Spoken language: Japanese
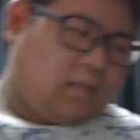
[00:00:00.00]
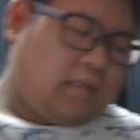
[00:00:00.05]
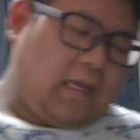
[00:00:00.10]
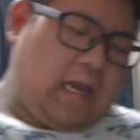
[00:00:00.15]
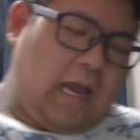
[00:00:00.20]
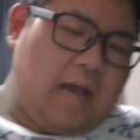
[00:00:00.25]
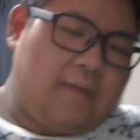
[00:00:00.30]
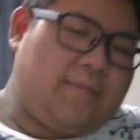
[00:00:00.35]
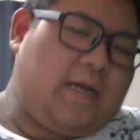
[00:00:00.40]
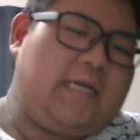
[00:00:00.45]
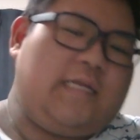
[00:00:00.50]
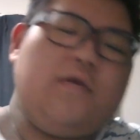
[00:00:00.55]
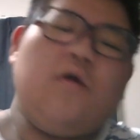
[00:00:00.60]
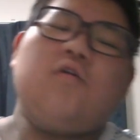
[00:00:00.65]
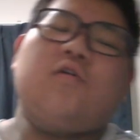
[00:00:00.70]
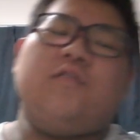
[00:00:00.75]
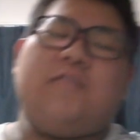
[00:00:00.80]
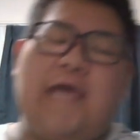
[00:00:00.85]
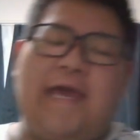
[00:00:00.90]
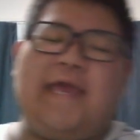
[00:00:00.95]
あまり
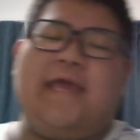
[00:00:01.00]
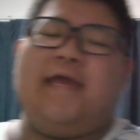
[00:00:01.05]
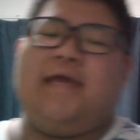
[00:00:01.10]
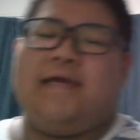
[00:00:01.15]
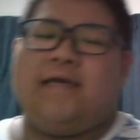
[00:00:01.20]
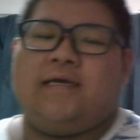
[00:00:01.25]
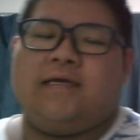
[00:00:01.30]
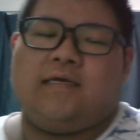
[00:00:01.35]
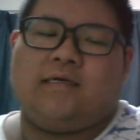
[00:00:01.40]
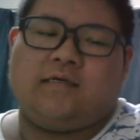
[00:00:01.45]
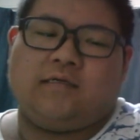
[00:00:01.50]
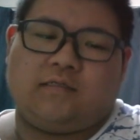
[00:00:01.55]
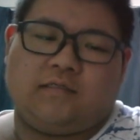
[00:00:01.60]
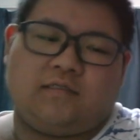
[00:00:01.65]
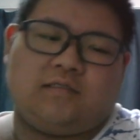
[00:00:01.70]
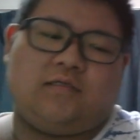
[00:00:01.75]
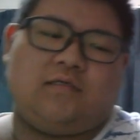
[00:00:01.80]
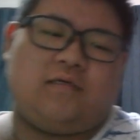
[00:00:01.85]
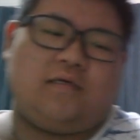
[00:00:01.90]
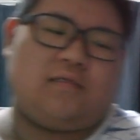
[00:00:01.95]
良くない。う
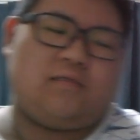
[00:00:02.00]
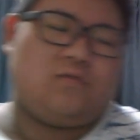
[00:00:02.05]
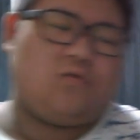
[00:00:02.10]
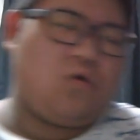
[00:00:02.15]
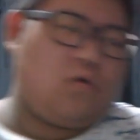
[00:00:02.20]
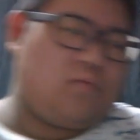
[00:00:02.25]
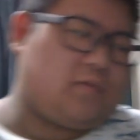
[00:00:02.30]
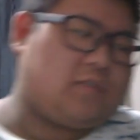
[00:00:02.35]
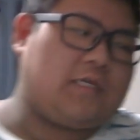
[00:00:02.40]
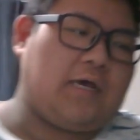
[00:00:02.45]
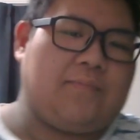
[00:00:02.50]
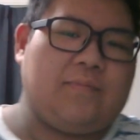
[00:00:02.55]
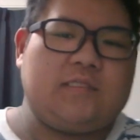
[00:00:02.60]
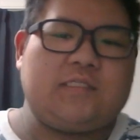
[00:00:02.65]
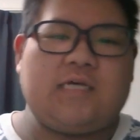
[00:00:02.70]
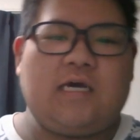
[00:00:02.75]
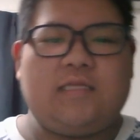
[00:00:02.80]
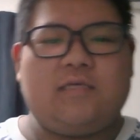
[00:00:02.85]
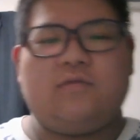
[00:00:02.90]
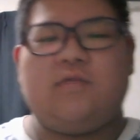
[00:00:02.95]
ん。脳みそあんま
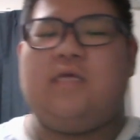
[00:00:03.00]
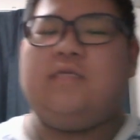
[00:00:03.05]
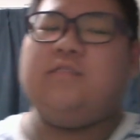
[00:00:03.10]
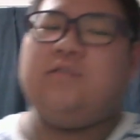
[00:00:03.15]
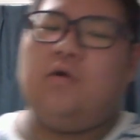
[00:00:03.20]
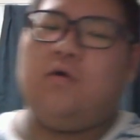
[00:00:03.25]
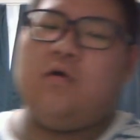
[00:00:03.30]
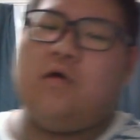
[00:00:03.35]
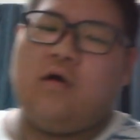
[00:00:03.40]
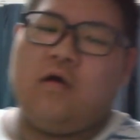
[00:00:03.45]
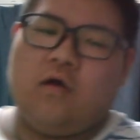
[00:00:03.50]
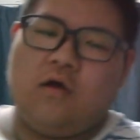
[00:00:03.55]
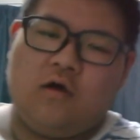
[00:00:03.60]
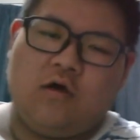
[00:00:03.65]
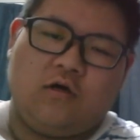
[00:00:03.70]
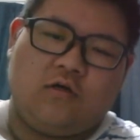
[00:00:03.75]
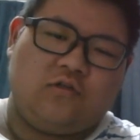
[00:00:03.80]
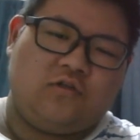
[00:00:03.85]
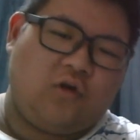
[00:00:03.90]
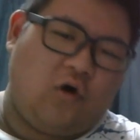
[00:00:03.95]
使いたくないんですよ。
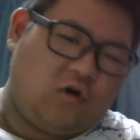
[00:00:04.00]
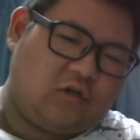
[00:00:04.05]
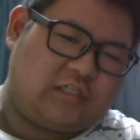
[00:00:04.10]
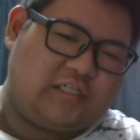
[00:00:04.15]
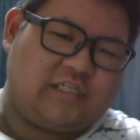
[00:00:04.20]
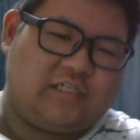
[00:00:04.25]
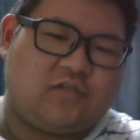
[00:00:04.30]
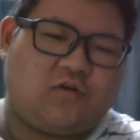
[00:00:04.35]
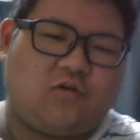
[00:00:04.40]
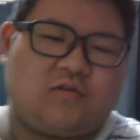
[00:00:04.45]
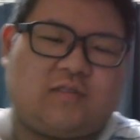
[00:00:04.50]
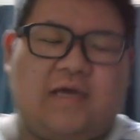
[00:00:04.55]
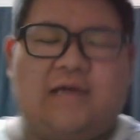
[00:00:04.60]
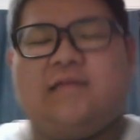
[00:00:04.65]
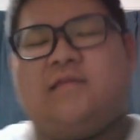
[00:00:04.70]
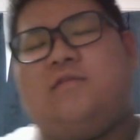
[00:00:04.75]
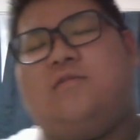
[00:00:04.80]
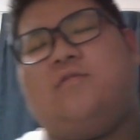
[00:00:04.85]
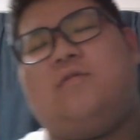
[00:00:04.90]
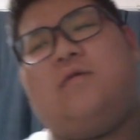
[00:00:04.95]
脳死状
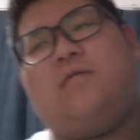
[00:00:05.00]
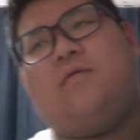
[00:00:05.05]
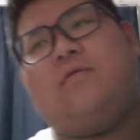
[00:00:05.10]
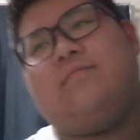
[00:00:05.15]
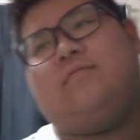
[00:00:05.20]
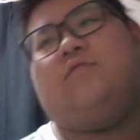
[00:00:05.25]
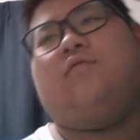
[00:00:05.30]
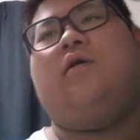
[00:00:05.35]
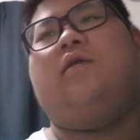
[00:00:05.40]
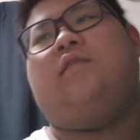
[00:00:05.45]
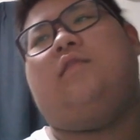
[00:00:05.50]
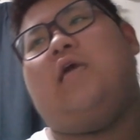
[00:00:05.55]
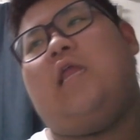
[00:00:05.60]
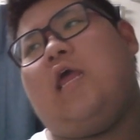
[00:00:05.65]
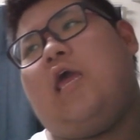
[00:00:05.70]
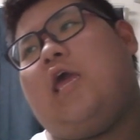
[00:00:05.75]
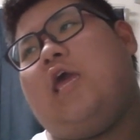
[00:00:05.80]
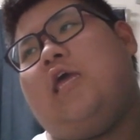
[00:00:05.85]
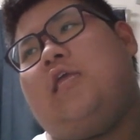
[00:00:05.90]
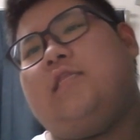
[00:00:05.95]
態っていうか脳みそが
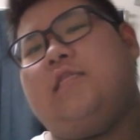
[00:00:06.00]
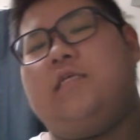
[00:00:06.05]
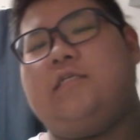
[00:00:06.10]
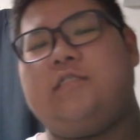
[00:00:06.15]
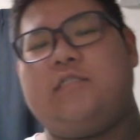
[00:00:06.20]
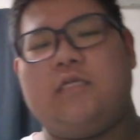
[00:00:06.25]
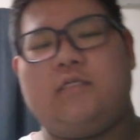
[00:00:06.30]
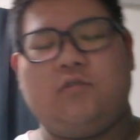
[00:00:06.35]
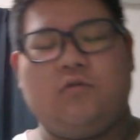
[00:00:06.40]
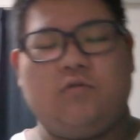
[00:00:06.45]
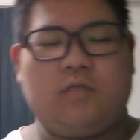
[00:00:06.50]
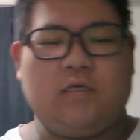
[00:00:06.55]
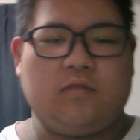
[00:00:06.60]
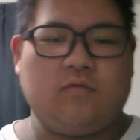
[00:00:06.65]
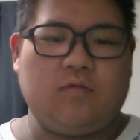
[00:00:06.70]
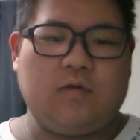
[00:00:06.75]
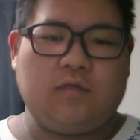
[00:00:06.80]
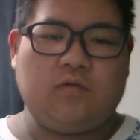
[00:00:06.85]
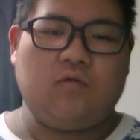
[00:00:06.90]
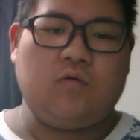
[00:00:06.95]
デレーンってした状態で
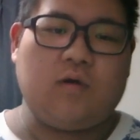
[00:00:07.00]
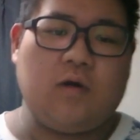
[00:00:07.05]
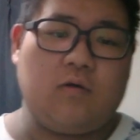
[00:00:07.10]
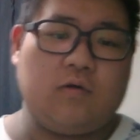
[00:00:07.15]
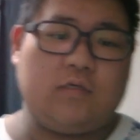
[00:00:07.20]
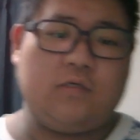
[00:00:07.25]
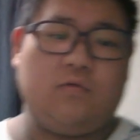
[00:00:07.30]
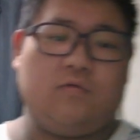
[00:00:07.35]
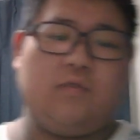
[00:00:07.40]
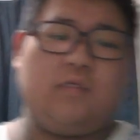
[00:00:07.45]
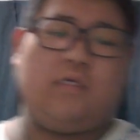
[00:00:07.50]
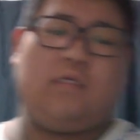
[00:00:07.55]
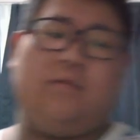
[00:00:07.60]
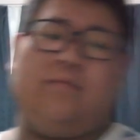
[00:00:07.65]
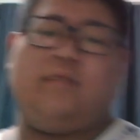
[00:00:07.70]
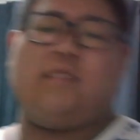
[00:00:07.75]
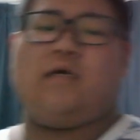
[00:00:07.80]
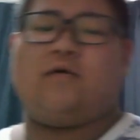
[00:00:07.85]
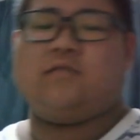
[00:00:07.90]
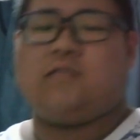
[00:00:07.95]
俺は動画を基本的に
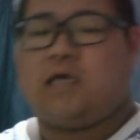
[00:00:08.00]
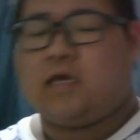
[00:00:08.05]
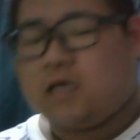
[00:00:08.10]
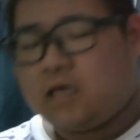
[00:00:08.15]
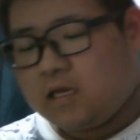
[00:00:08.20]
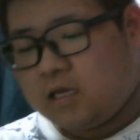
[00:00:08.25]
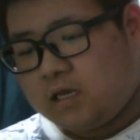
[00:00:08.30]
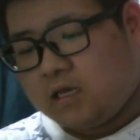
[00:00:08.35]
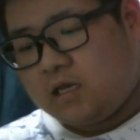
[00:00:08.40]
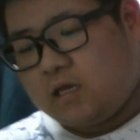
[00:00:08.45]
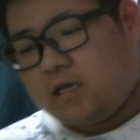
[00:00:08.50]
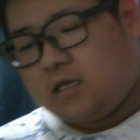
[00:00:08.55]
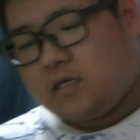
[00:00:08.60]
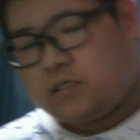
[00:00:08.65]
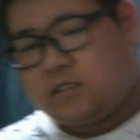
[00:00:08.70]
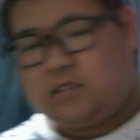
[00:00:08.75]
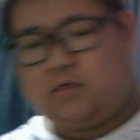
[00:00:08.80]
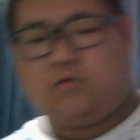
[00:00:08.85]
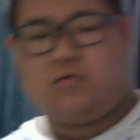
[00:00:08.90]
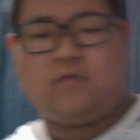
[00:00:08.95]
見たくて、
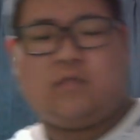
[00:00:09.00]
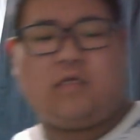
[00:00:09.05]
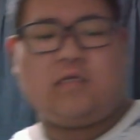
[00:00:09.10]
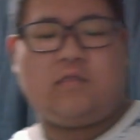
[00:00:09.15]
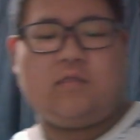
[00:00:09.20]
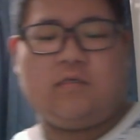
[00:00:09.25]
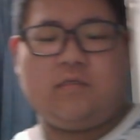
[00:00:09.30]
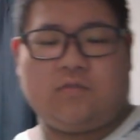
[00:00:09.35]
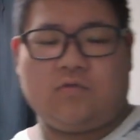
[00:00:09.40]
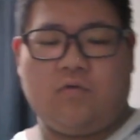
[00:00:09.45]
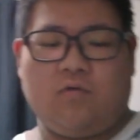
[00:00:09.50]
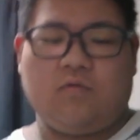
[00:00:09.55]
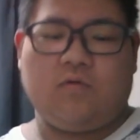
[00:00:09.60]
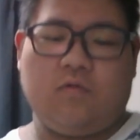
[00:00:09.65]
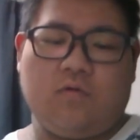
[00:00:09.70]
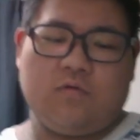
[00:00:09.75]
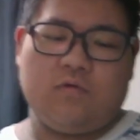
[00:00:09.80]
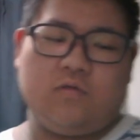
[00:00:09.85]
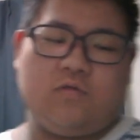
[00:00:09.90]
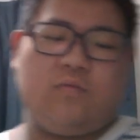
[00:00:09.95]
基本的って
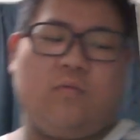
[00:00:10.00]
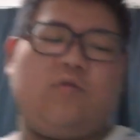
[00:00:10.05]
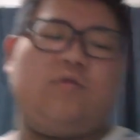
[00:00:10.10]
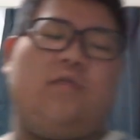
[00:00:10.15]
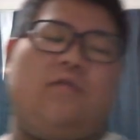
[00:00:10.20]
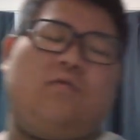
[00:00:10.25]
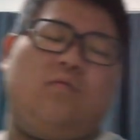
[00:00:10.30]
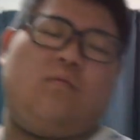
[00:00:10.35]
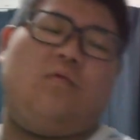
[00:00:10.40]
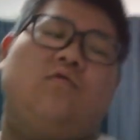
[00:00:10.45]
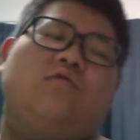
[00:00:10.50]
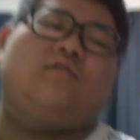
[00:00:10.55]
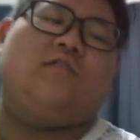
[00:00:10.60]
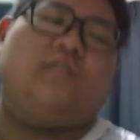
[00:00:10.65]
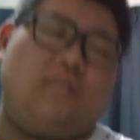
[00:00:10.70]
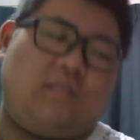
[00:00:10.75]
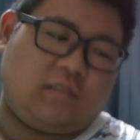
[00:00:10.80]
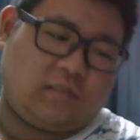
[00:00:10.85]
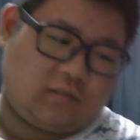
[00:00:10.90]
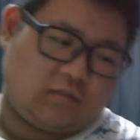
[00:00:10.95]
そういうもんだと思う
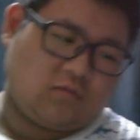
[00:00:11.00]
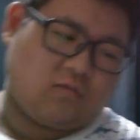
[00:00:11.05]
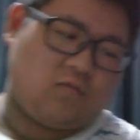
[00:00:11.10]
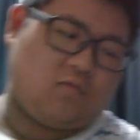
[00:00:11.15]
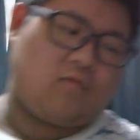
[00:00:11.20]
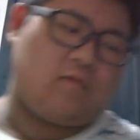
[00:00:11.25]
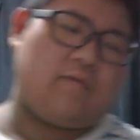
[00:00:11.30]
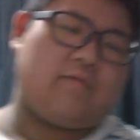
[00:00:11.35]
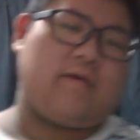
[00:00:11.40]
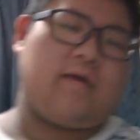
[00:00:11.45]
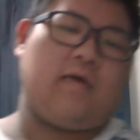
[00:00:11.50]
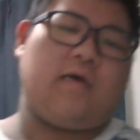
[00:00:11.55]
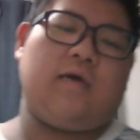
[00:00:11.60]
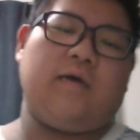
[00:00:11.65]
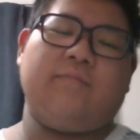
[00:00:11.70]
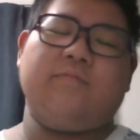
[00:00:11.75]
し、そう、俺は